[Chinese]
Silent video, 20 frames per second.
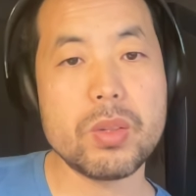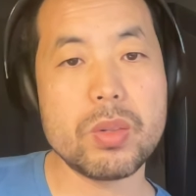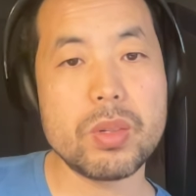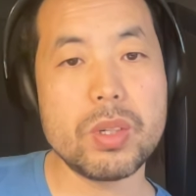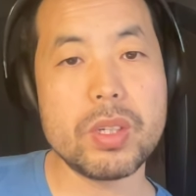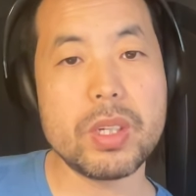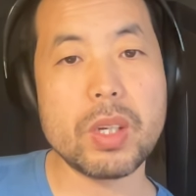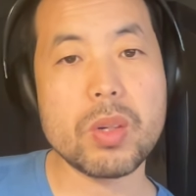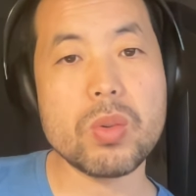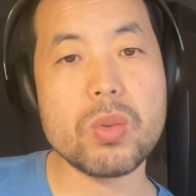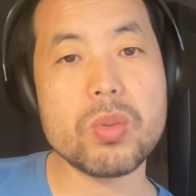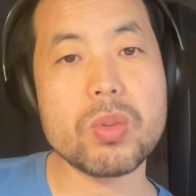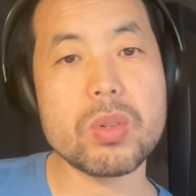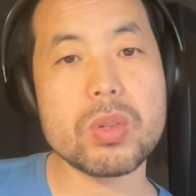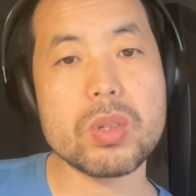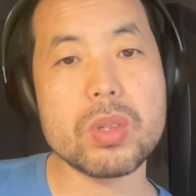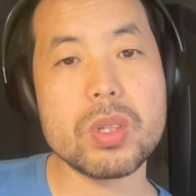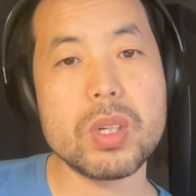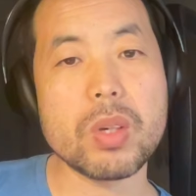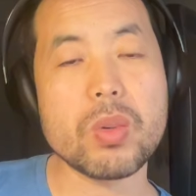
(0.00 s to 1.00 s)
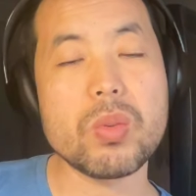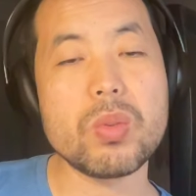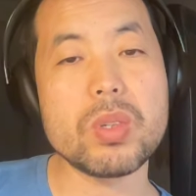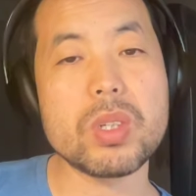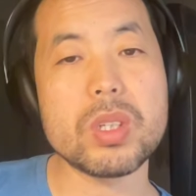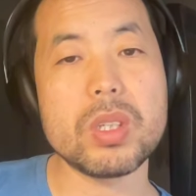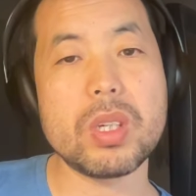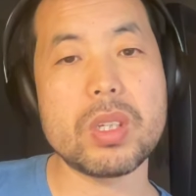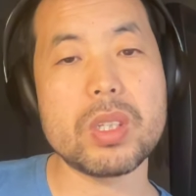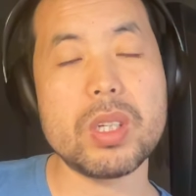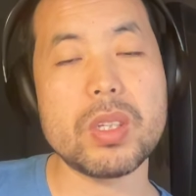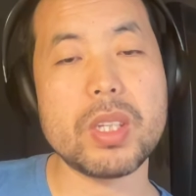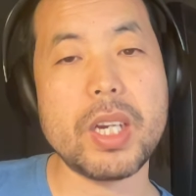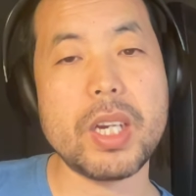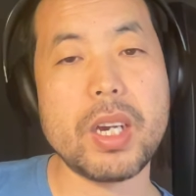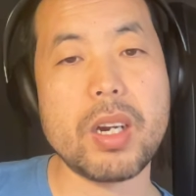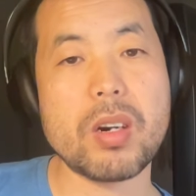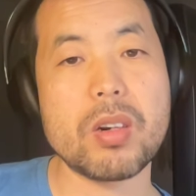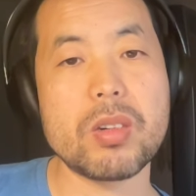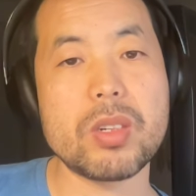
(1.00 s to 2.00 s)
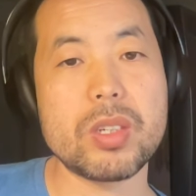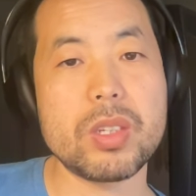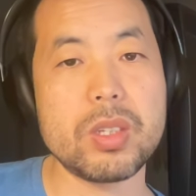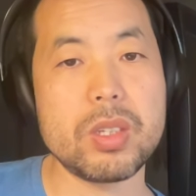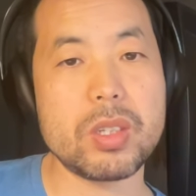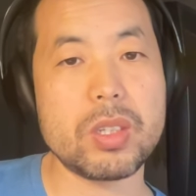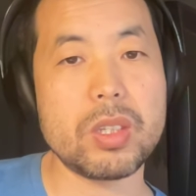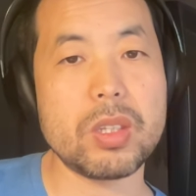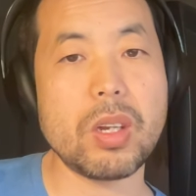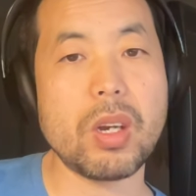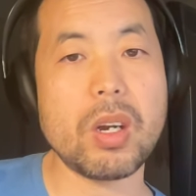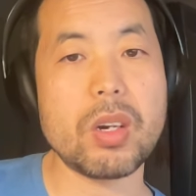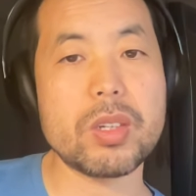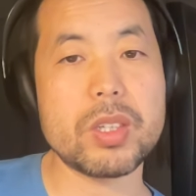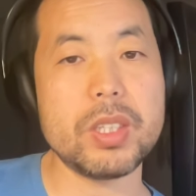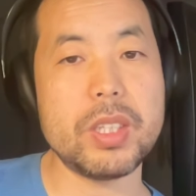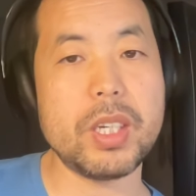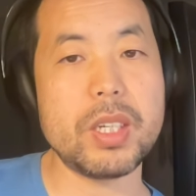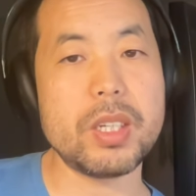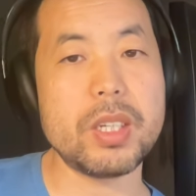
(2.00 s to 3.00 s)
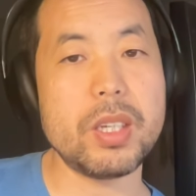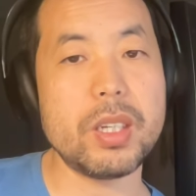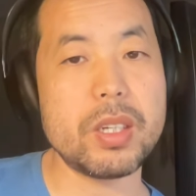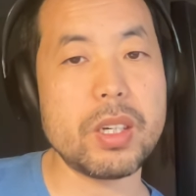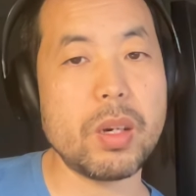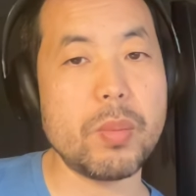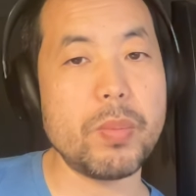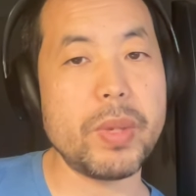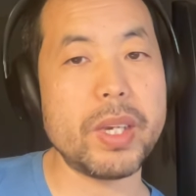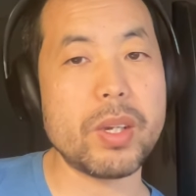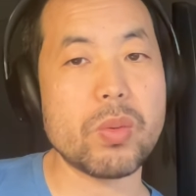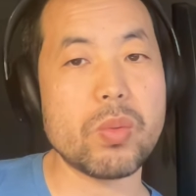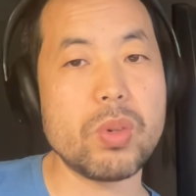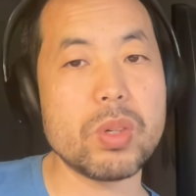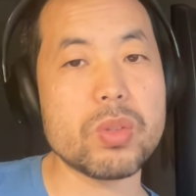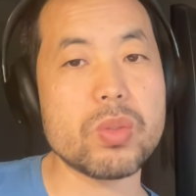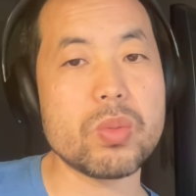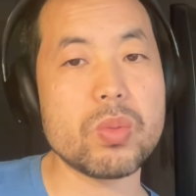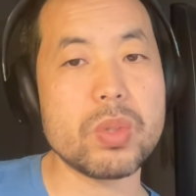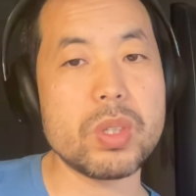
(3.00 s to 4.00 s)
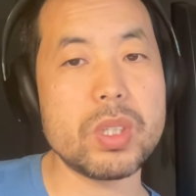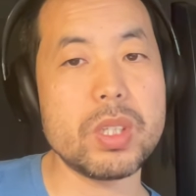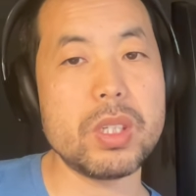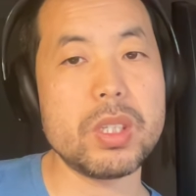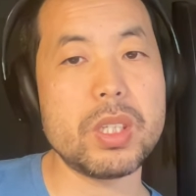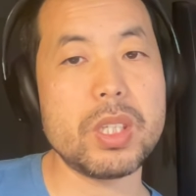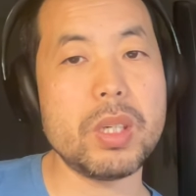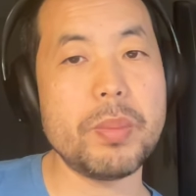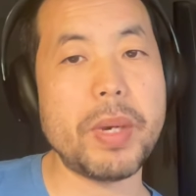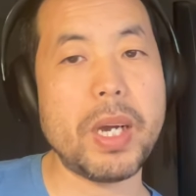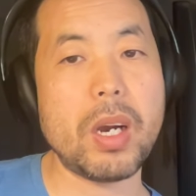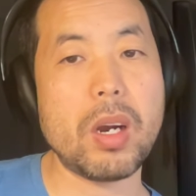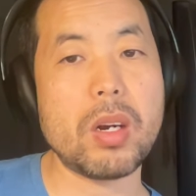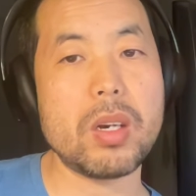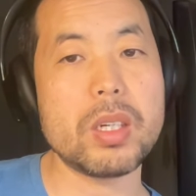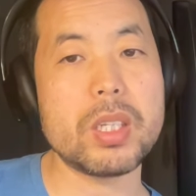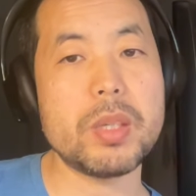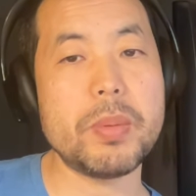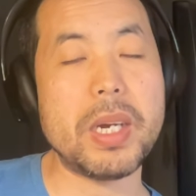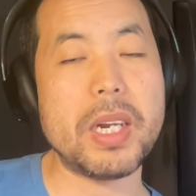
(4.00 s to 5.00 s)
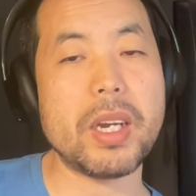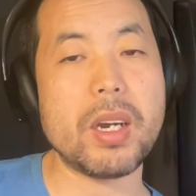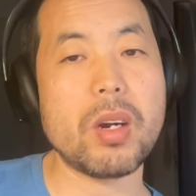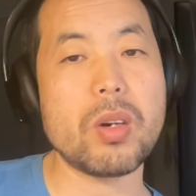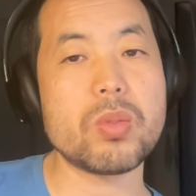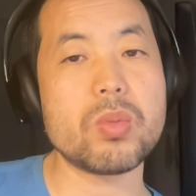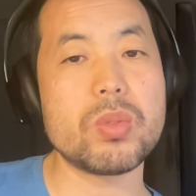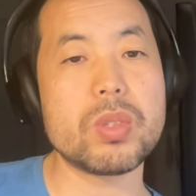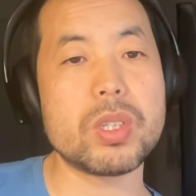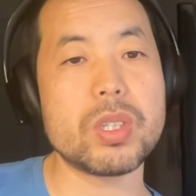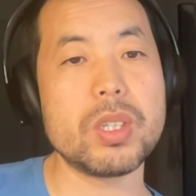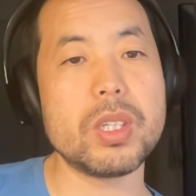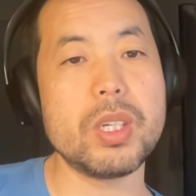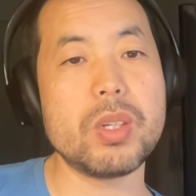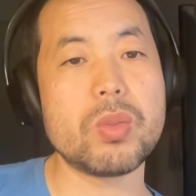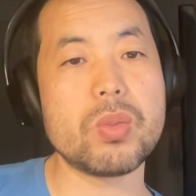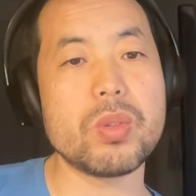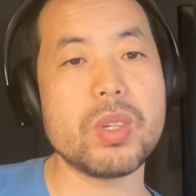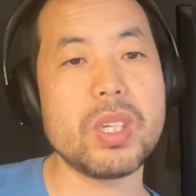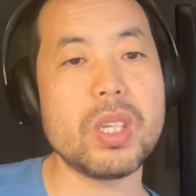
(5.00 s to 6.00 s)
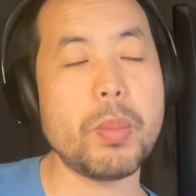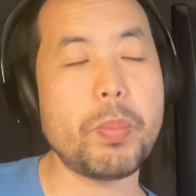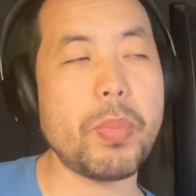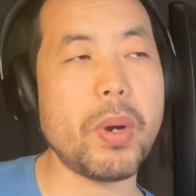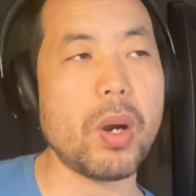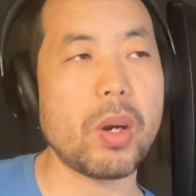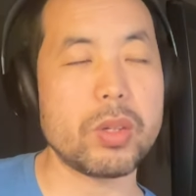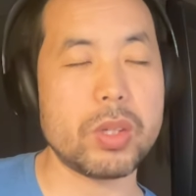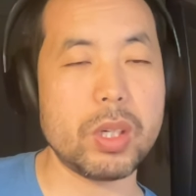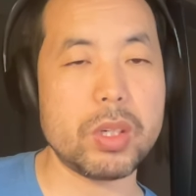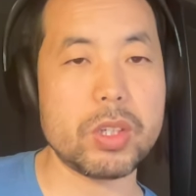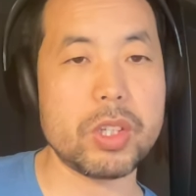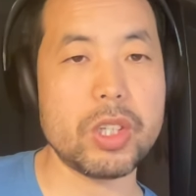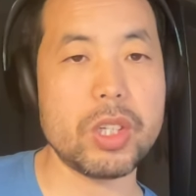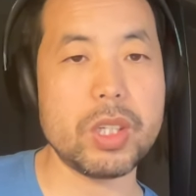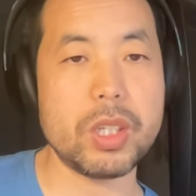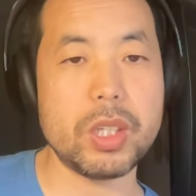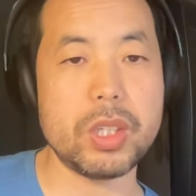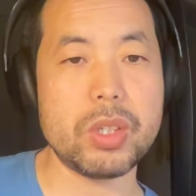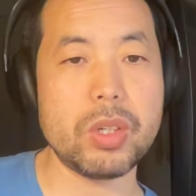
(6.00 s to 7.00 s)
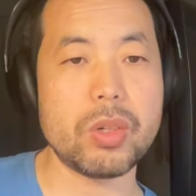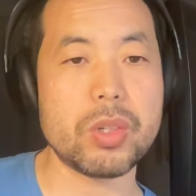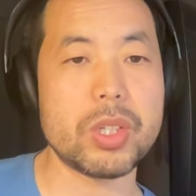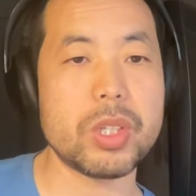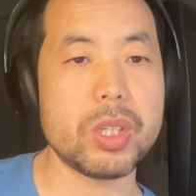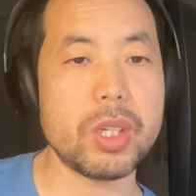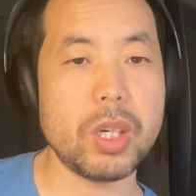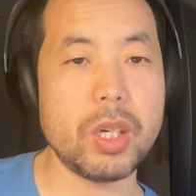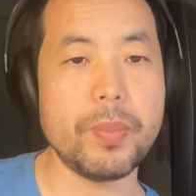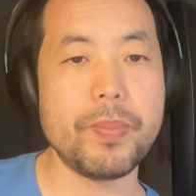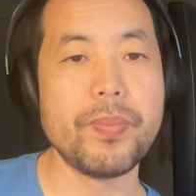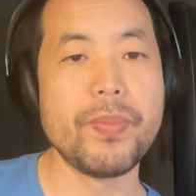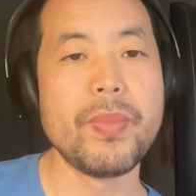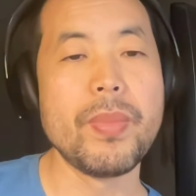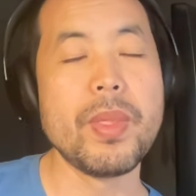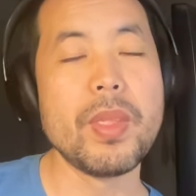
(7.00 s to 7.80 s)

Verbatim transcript: 就是人工人工智能将在二十十到二十年之内，让美国总计七百二七百零二种职业中的一半将彻底消失啊。